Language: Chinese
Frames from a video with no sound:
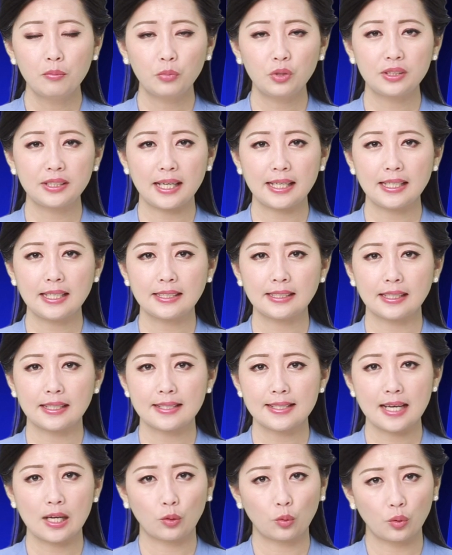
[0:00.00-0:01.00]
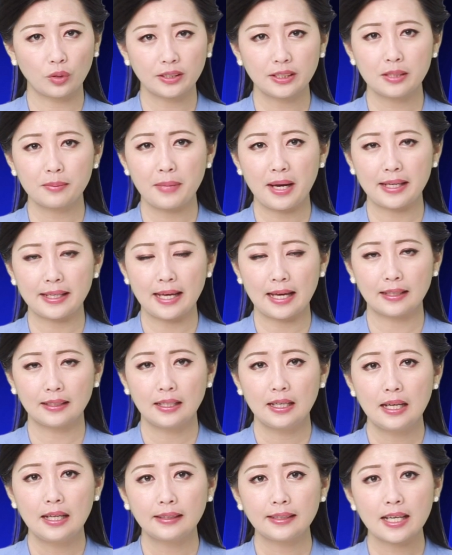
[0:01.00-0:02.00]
目前疫情在国际蔓延，